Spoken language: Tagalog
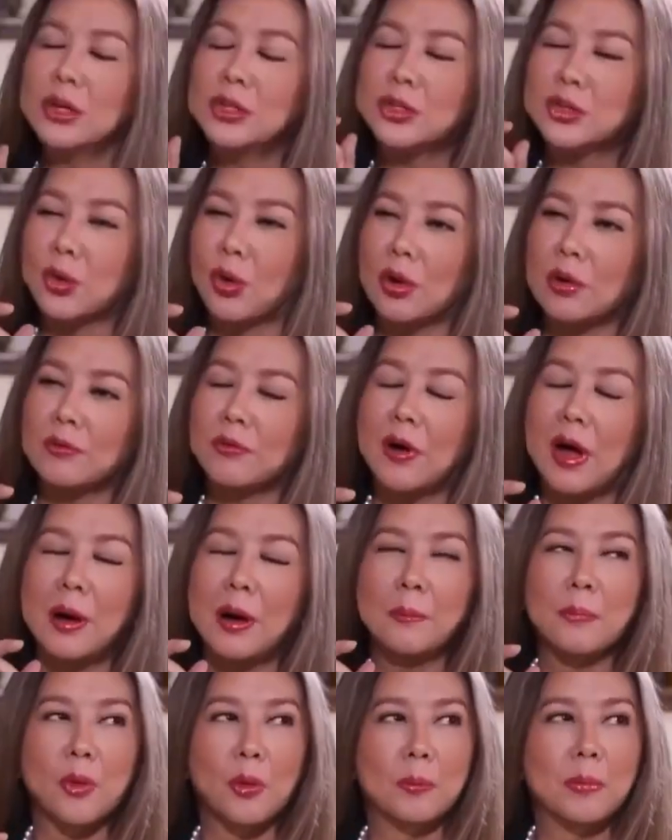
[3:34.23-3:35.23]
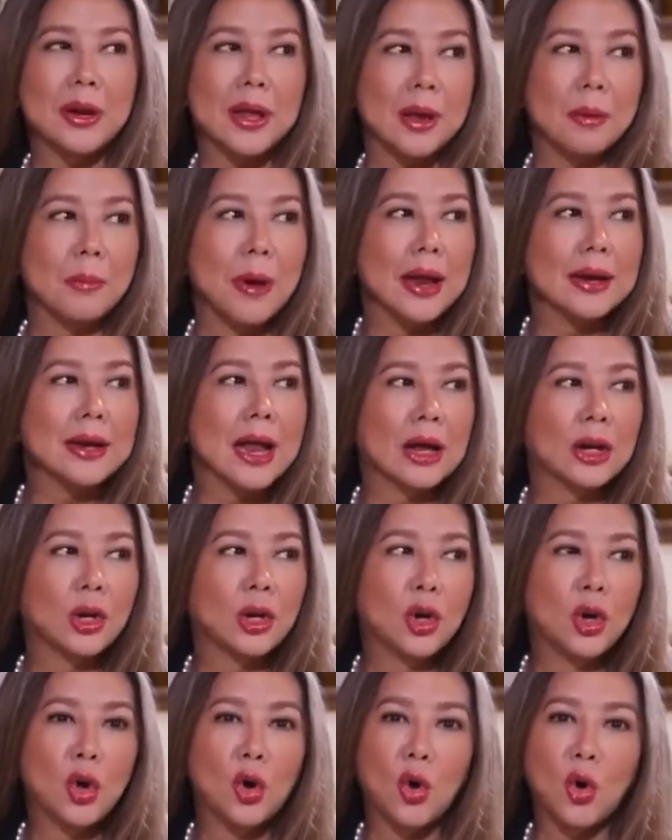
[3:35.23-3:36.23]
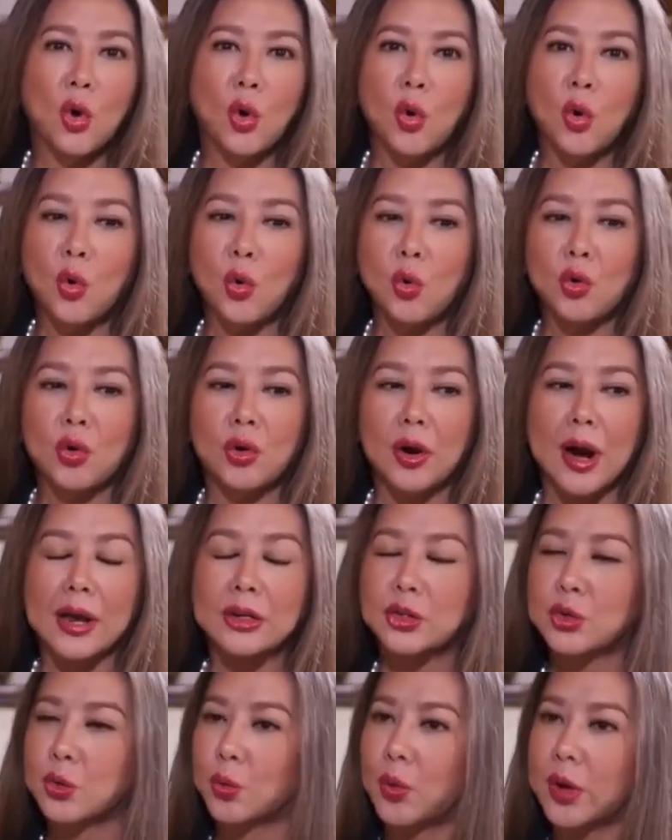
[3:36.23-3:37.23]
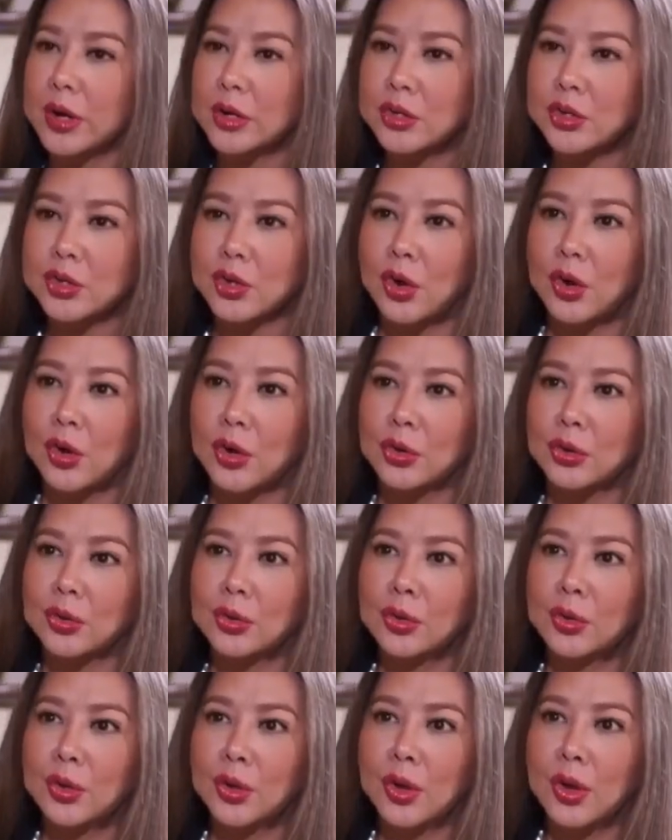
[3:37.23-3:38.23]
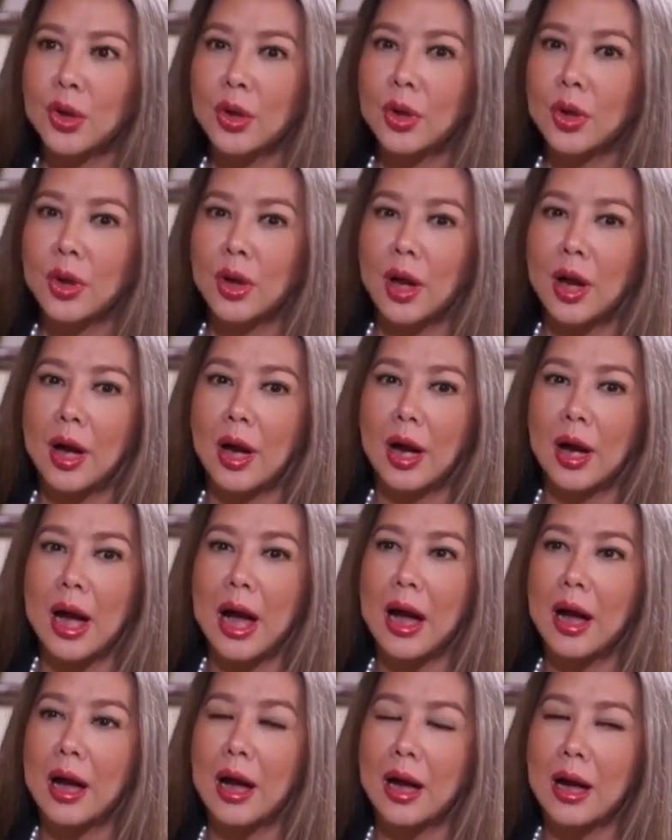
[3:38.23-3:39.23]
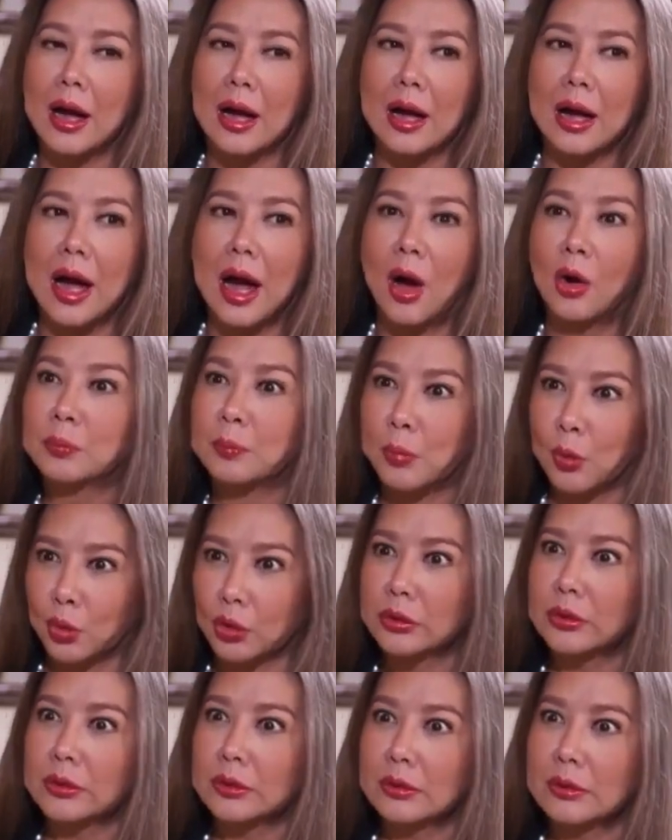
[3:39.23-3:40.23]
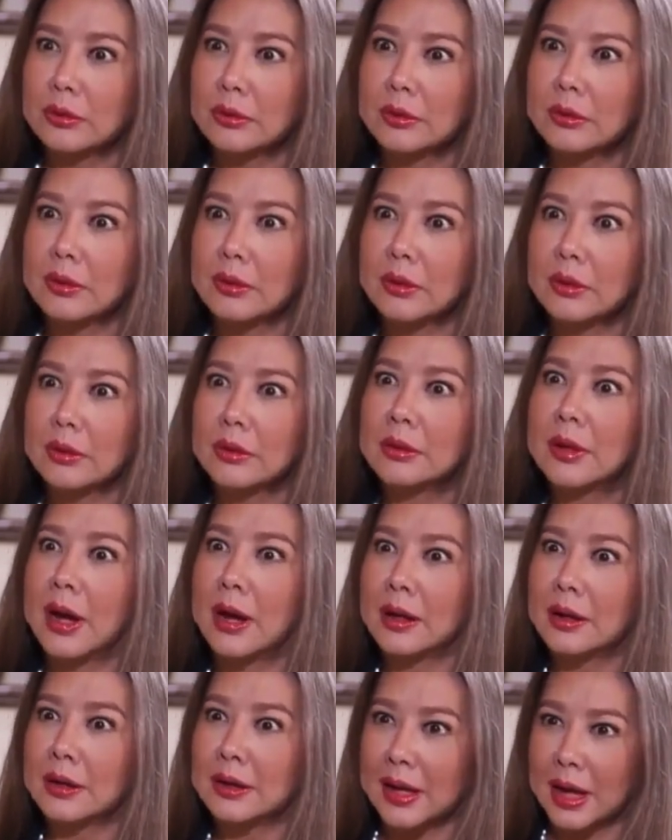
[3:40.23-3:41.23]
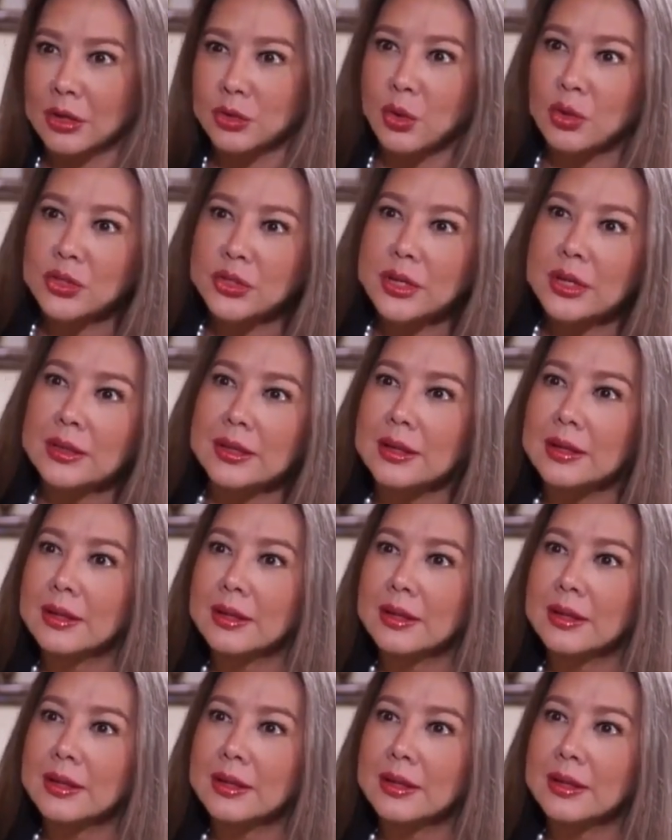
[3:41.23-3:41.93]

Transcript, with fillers: isolve ang problema ng low graduation uh, uh, output yes. ng Quezon City.